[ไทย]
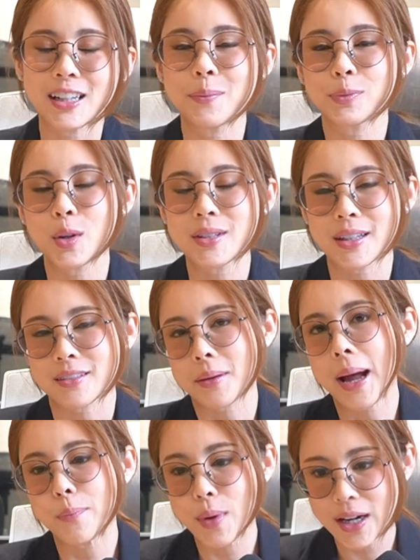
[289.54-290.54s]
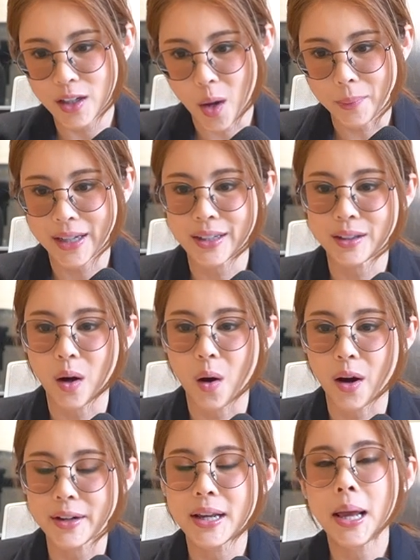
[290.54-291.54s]
เริ่มต้นจากสภาพแวดล้อมกันก่อ
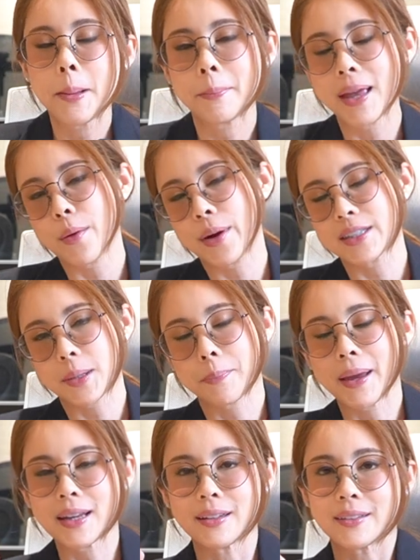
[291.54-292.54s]
น ไม่ว่าจะเป็น